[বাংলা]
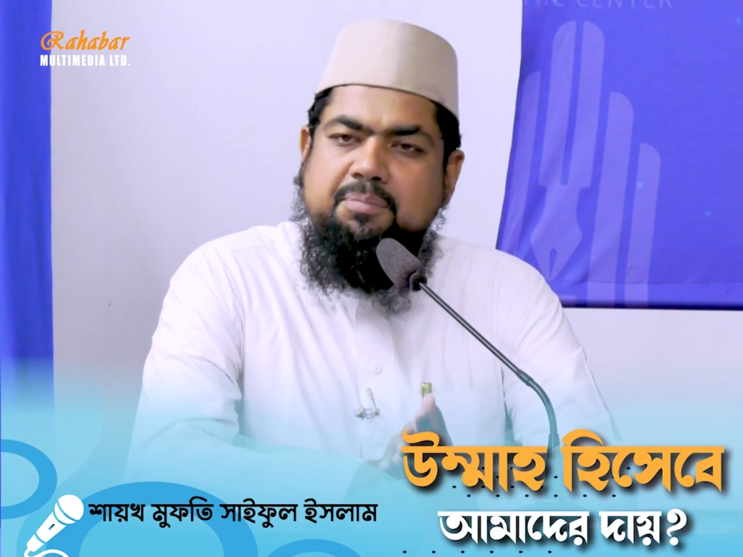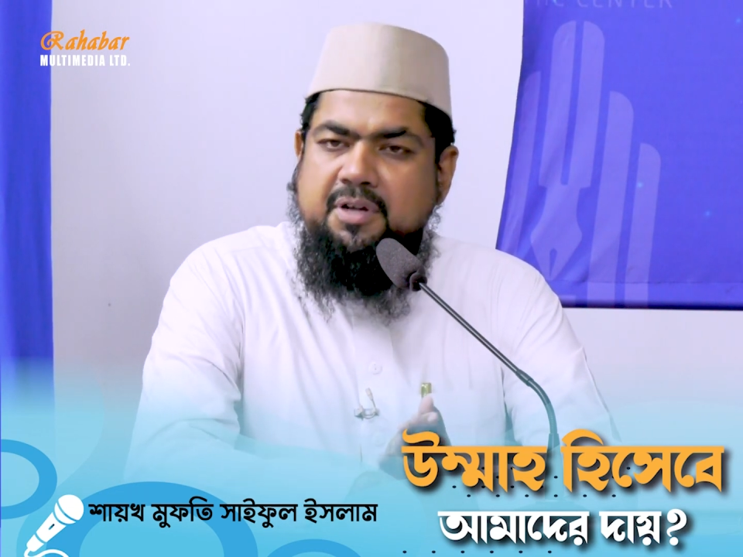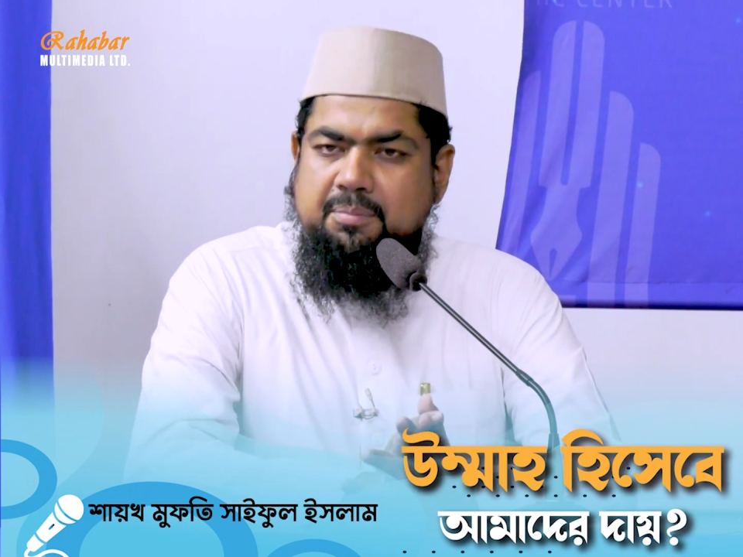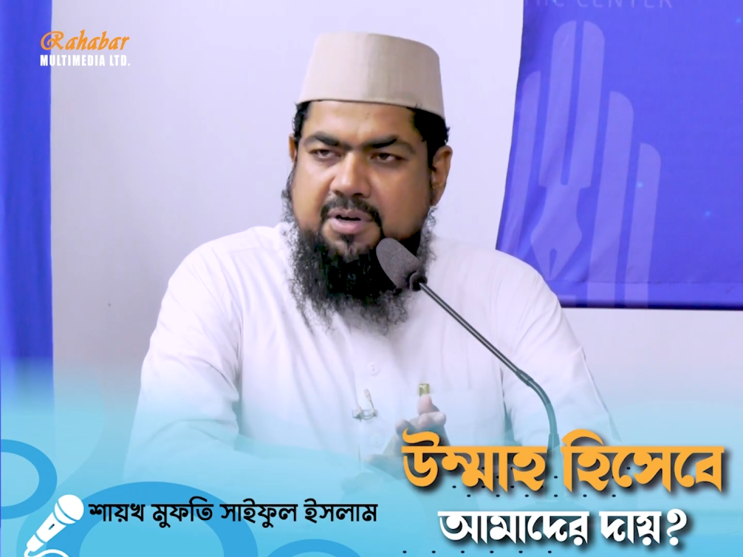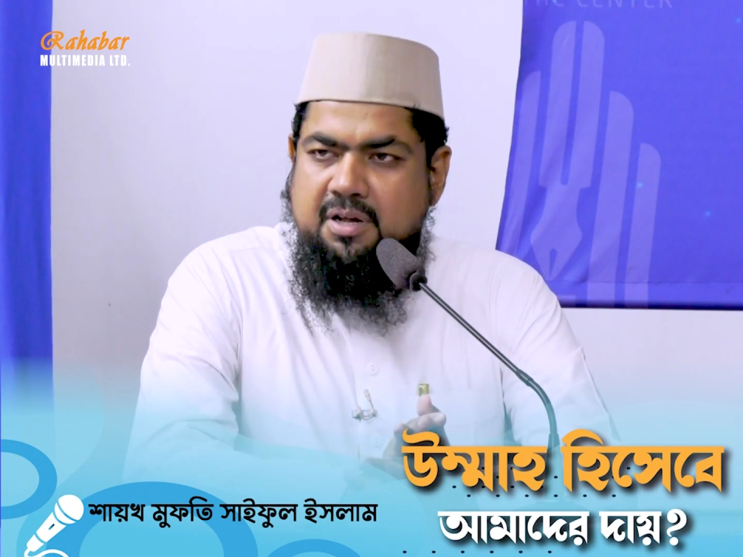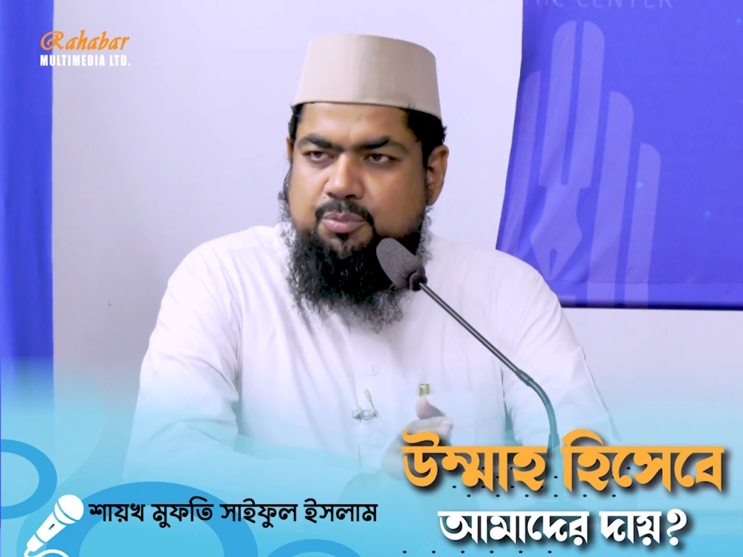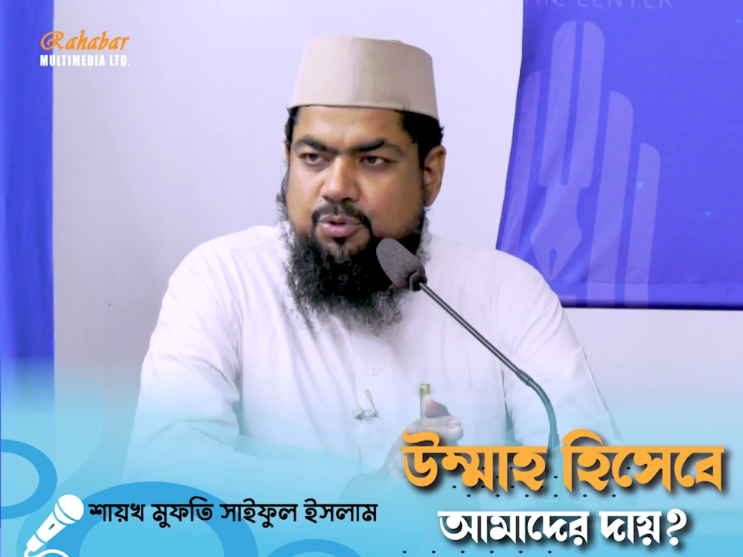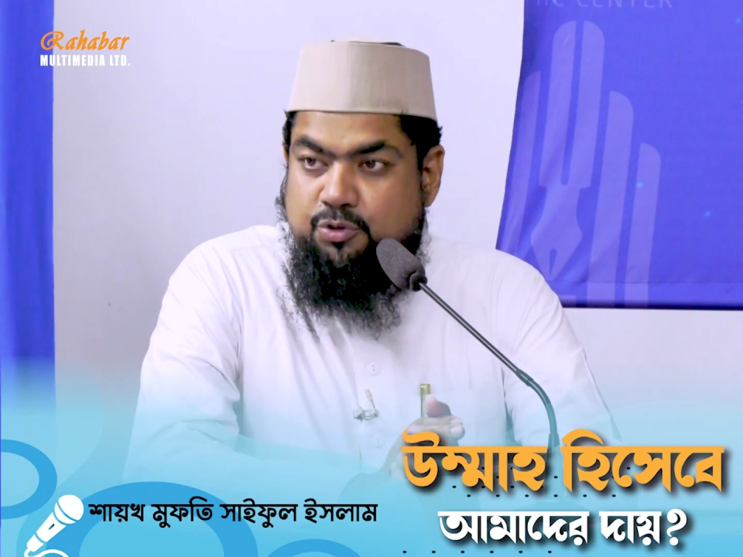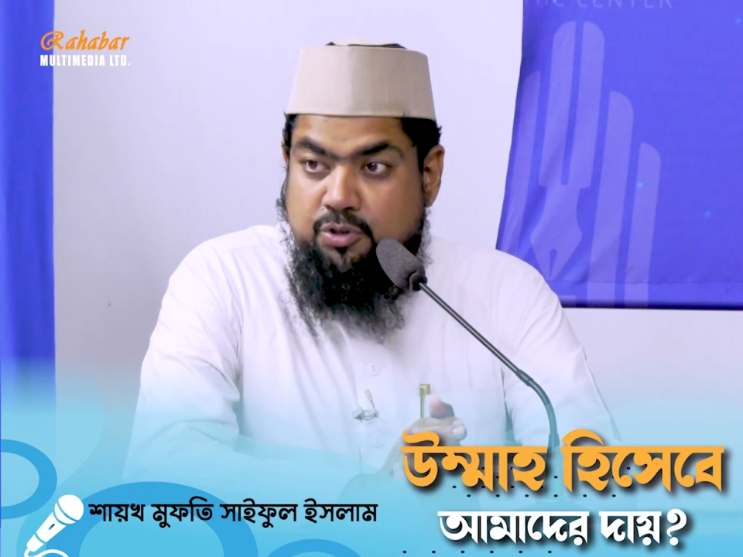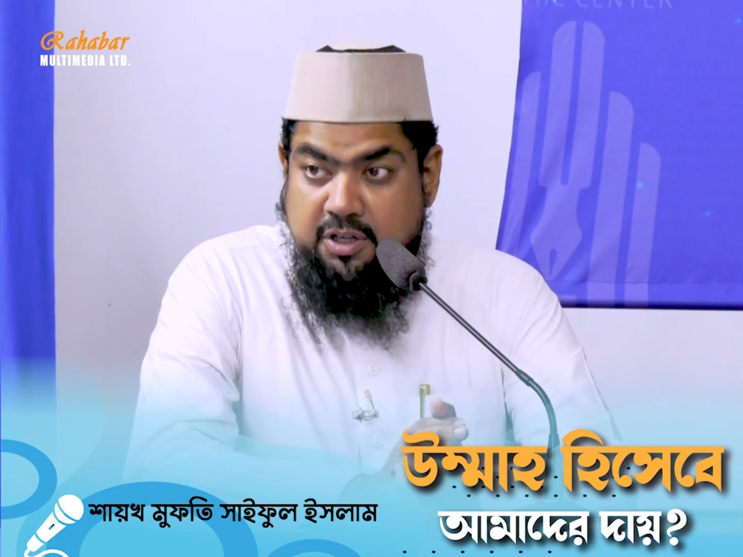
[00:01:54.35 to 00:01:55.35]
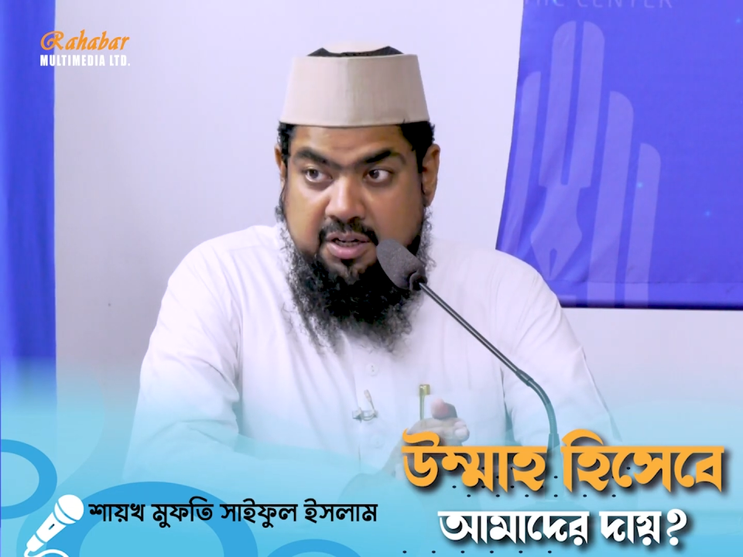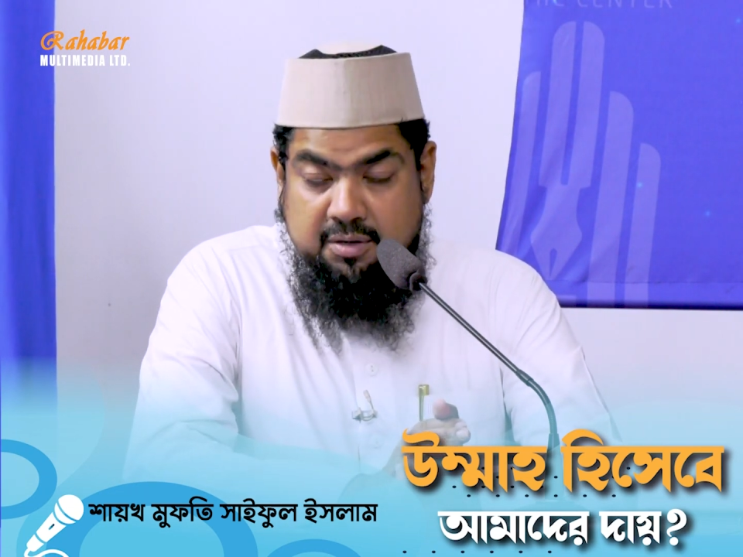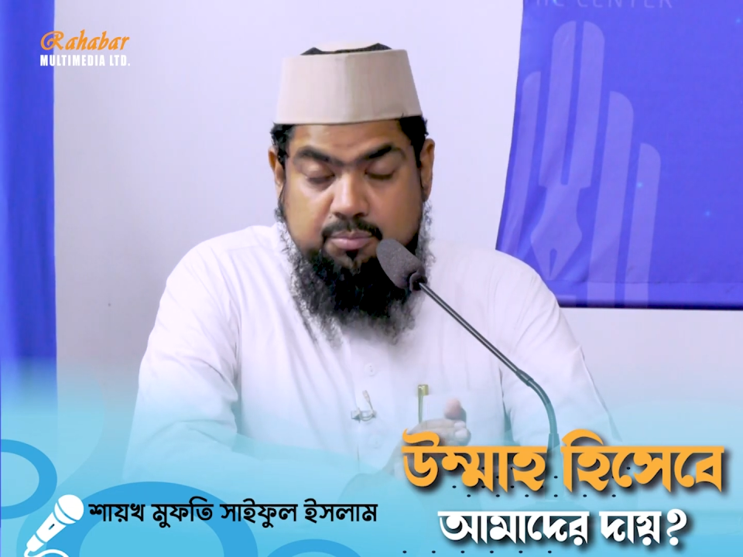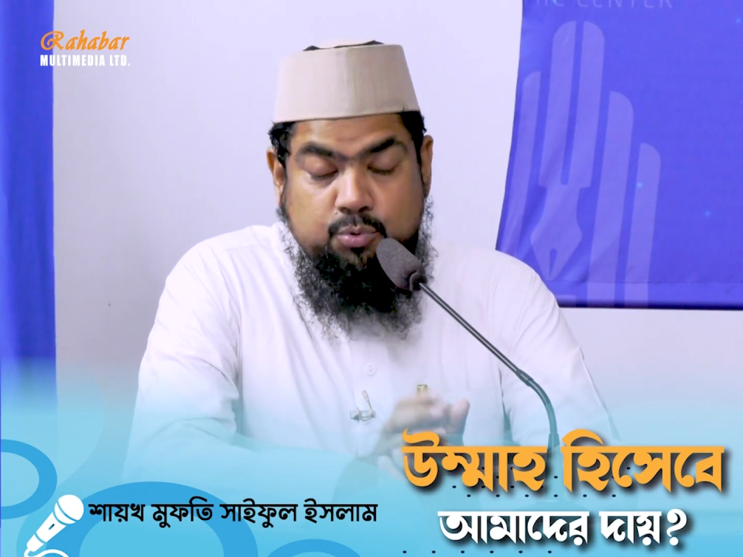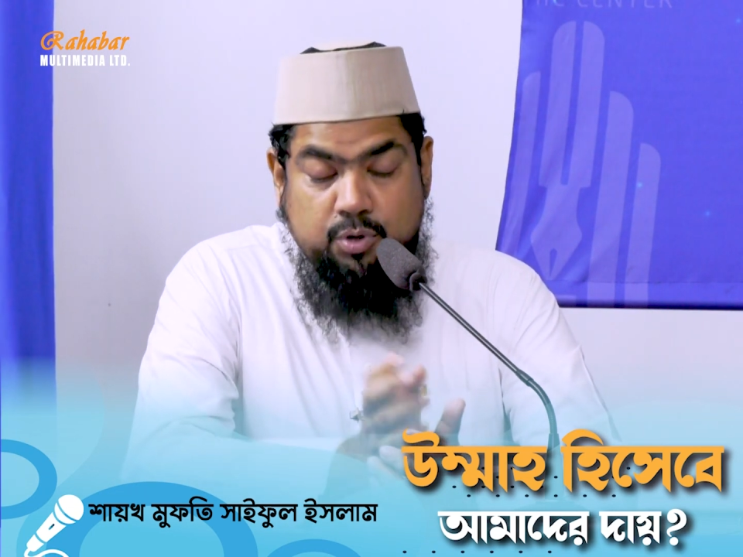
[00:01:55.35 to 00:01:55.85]
আপনি আপনার আপনজনকে
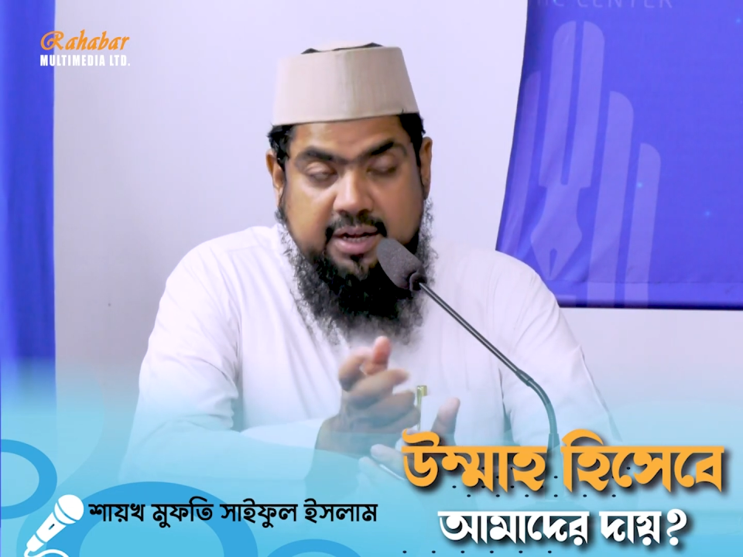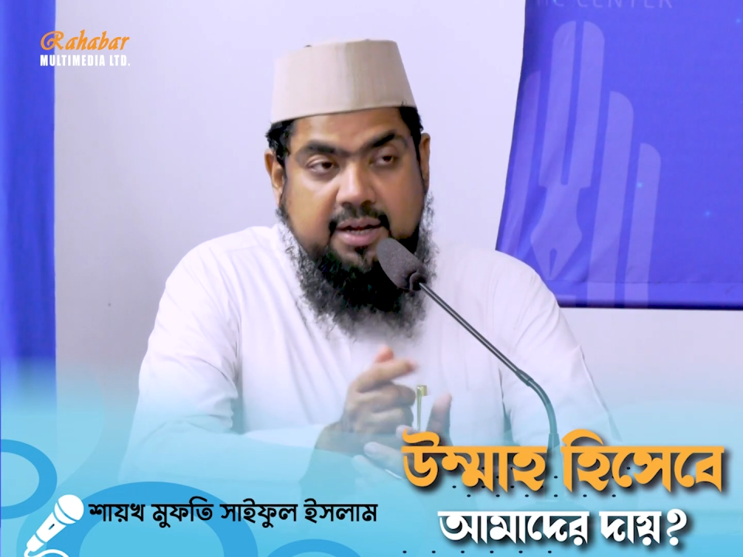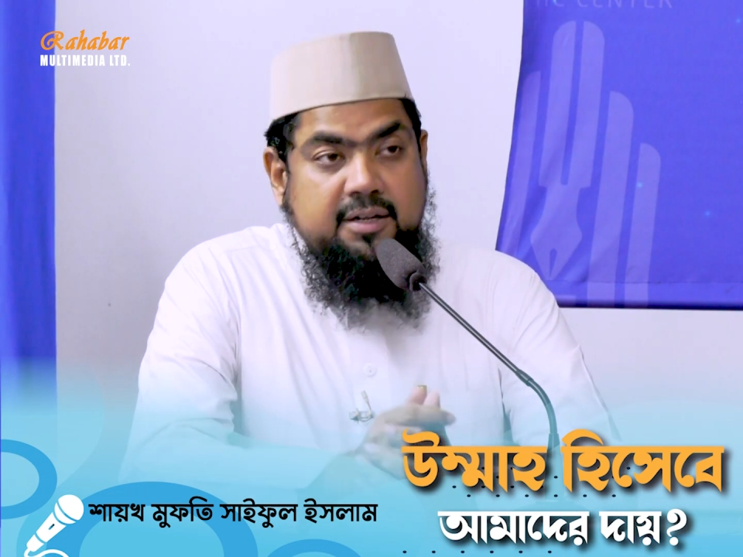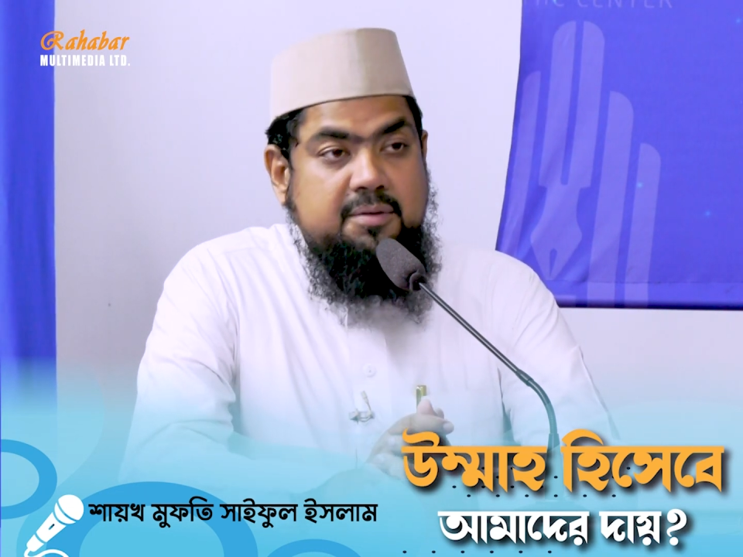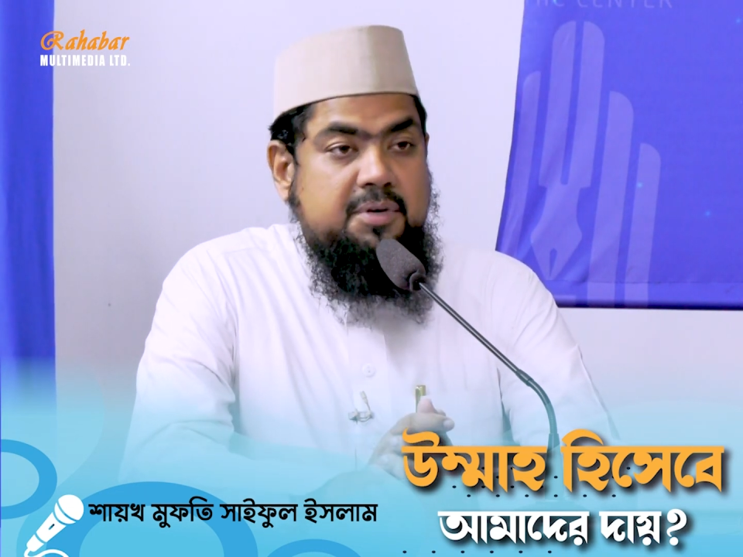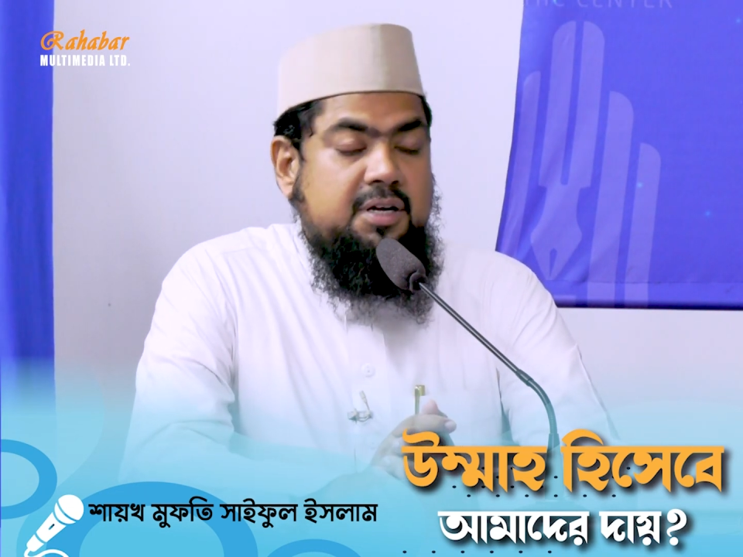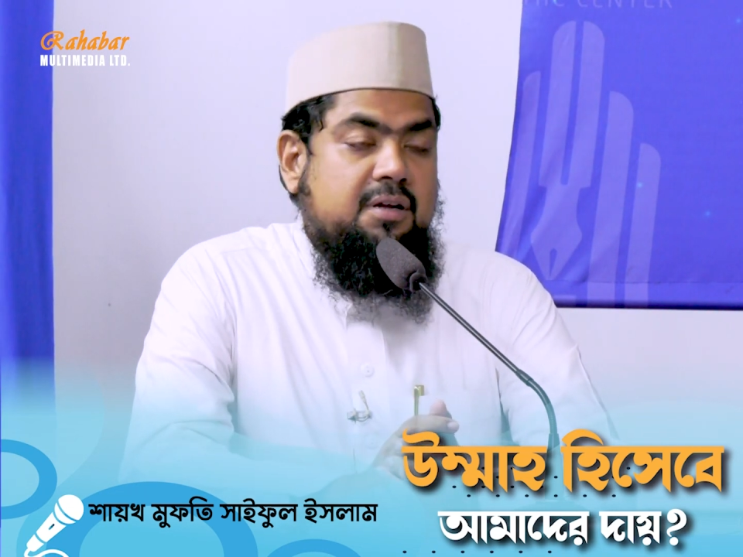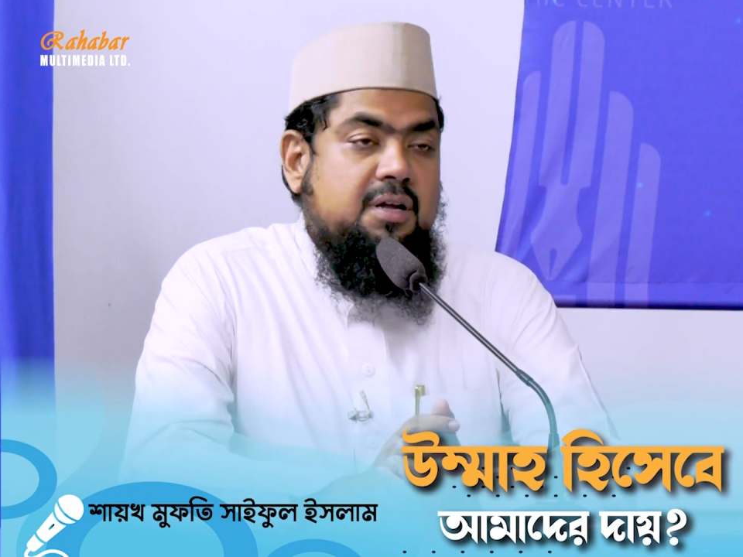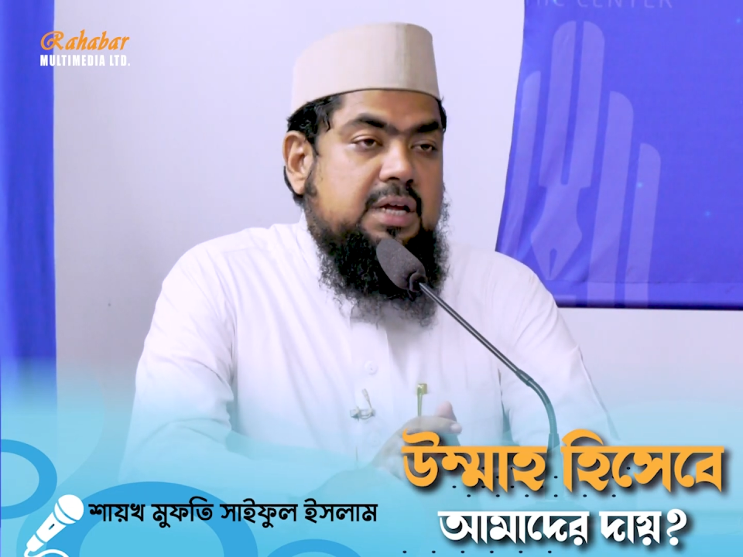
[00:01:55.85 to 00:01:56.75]
ভুলে গেলেন বা